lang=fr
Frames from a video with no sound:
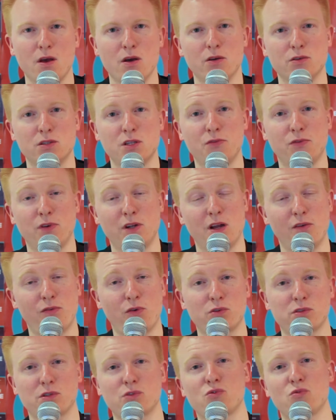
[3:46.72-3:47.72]
euh, ce qui fait de la
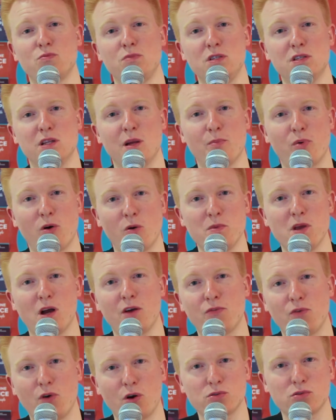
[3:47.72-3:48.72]
France insoumise la
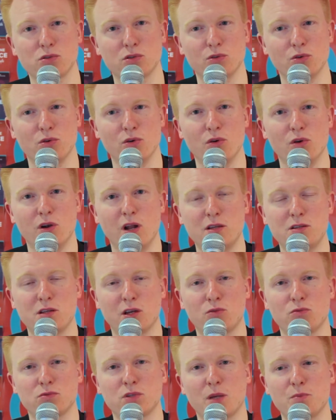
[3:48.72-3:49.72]
première force de la
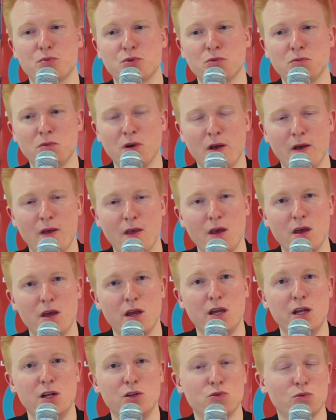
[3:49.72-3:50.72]
circonscription.
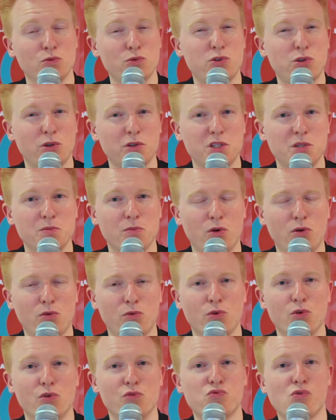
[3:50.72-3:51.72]
Et ils ont le sentiment,
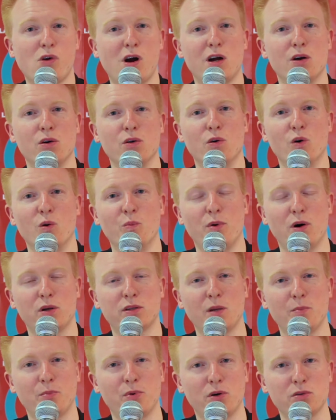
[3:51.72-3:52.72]
on le voit au
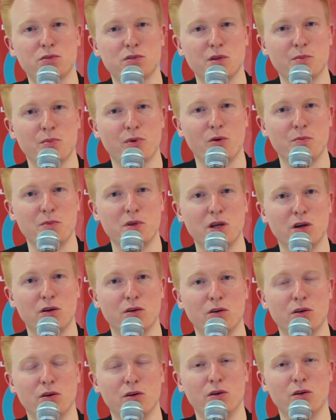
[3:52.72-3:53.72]
porte-à-porte ces premières,
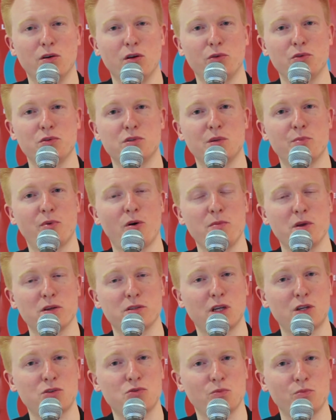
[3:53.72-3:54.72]
lors de ces
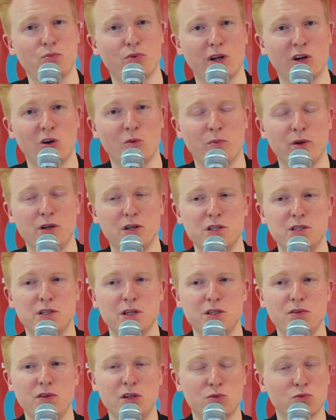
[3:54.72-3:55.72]
premières actions pour la campagne
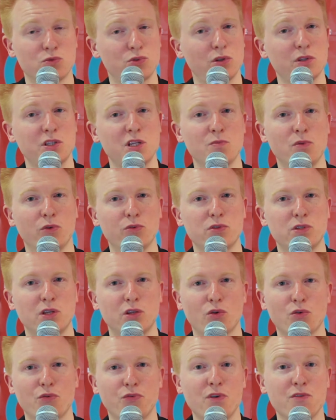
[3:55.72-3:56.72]
législative, ils ont le sentiment de
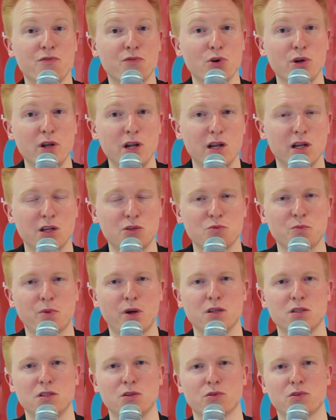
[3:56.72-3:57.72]
s'être fait voler l'élection
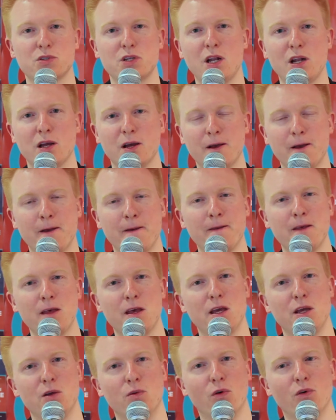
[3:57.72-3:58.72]
présidentielle
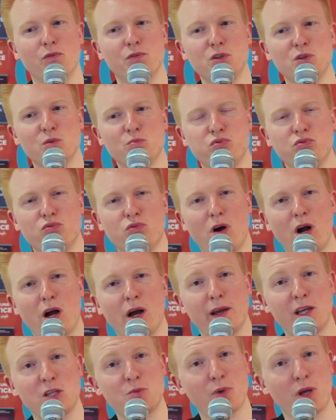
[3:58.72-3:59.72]
et ont envie de pouvoir
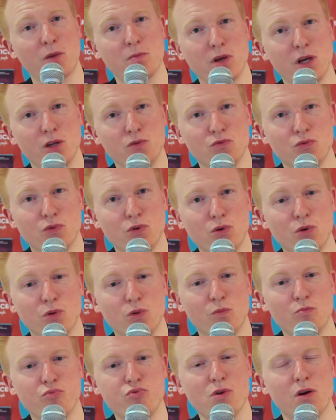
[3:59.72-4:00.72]
réexprimer à nouveau
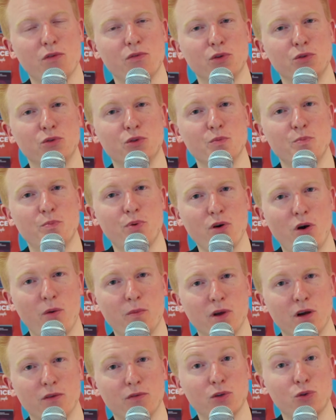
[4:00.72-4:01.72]
non un vote de peur,
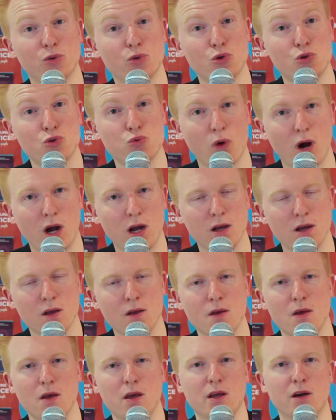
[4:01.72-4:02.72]
mais un vote de choix
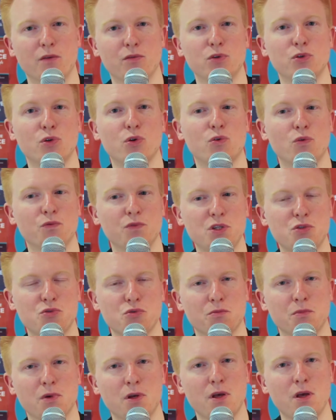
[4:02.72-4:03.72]
et un vote de
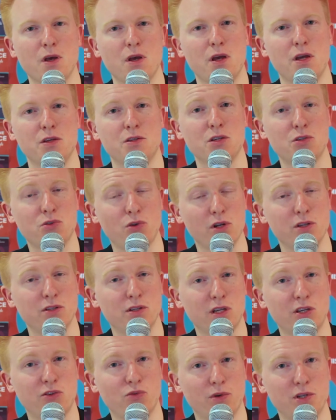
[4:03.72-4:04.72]
conviction. Et c'est ce que les
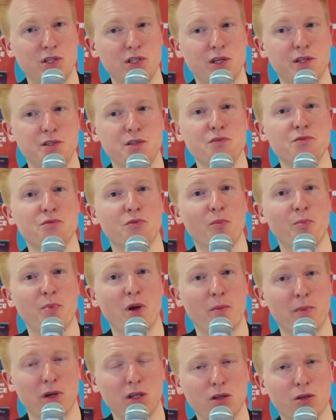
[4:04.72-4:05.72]
élections législatives vont
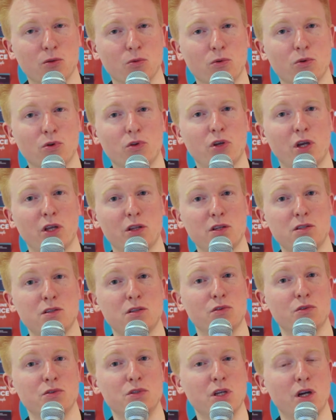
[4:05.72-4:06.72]
permettre. Donc notre idée,
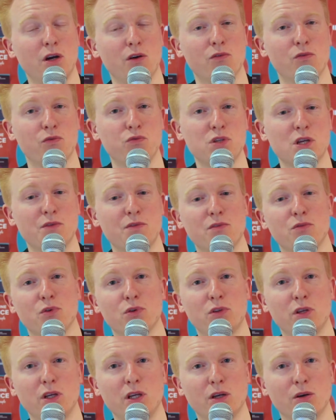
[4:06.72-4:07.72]
c'est de dire, vous avez
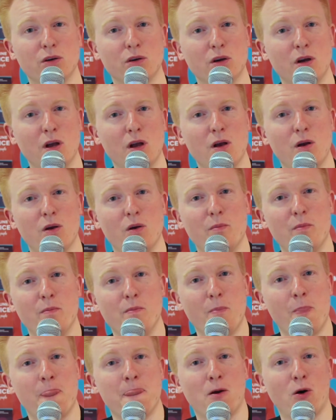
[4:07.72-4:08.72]
voté euh, euh,
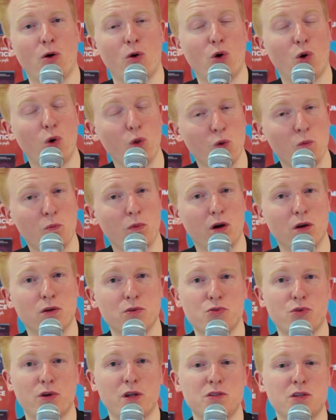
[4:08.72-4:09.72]
en grand nombre
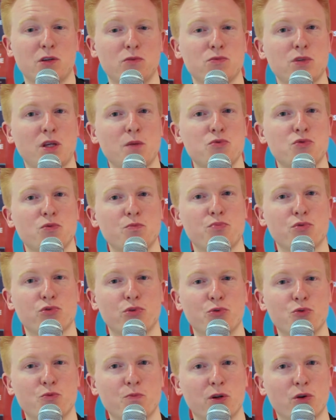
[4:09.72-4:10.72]
sur la circonscription pour
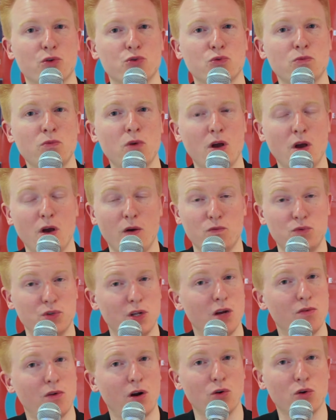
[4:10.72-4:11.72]
Jean-Luc Mélenchon, vous
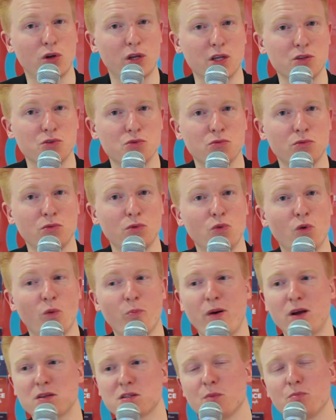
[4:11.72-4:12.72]
allez avoir l'occasion,
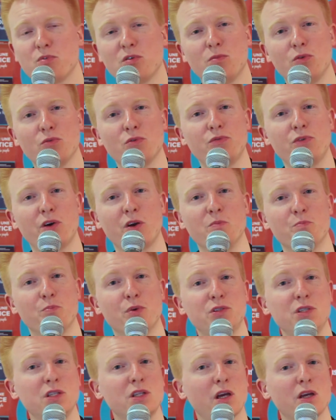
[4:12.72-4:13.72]
non pas simplement de faire une
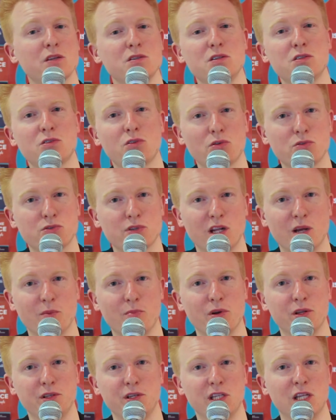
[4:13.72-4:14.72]
petite résistance à la
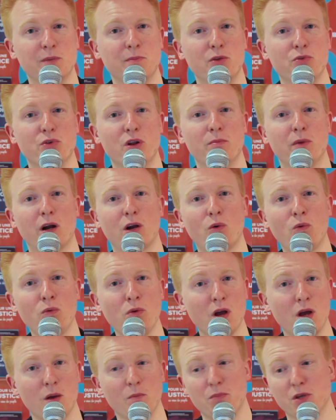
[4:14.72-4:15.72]
politique d'Emmanuel Macron,
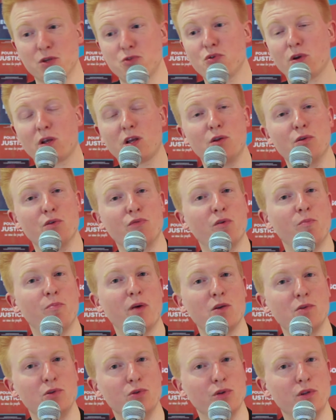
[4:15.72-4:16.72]
bien sûr qu'il ne faut
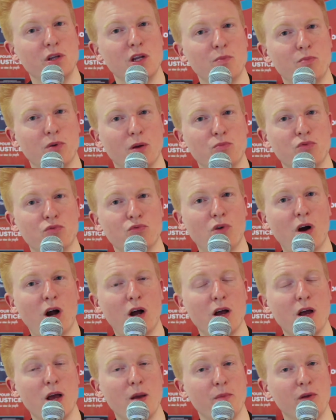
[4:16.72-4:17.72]
pas lui donner les pleins
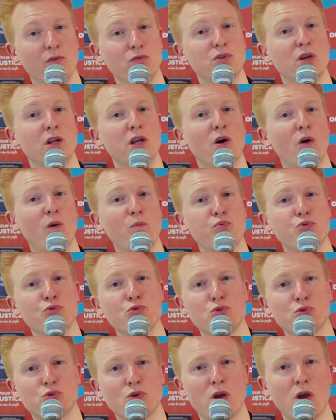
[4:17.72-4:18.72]
pouvoirs, mais vous allez en
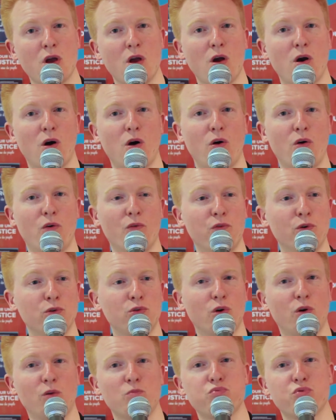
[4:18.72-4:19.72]
plus, en
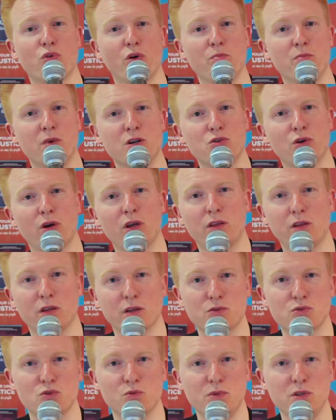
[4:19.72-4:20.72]
votant pour une majorité
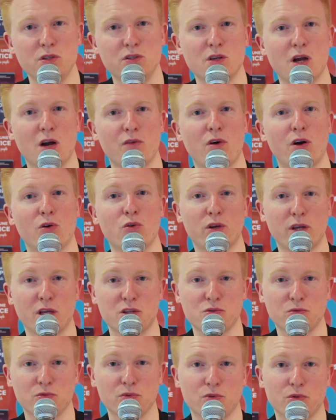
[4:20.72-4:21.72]
insoumise, avoir
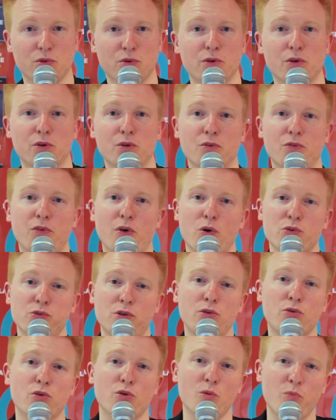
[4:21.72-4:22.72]
l'occasion de, de faire en
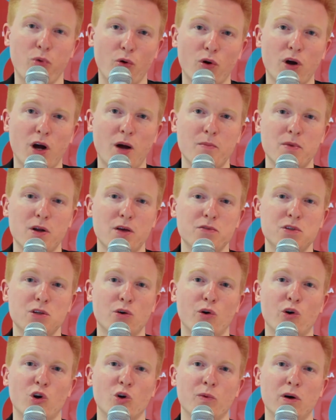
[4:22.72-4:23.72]
sorte que le programme
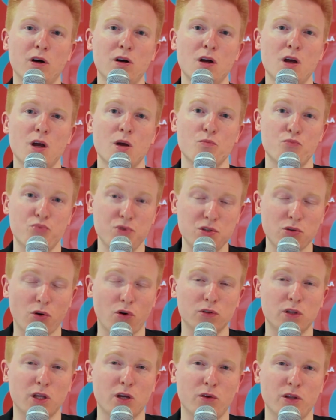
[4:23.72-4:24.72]
L'avenir en commun puisse
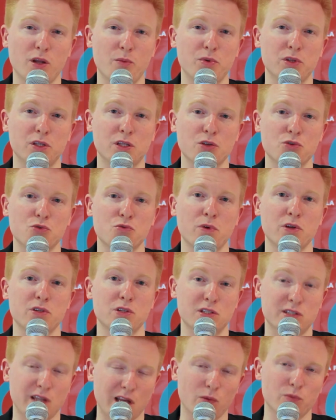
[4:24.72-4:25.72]
rentrer en application, et
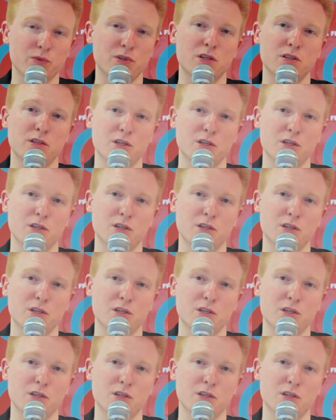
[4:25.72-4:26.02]
c'est de ça dont il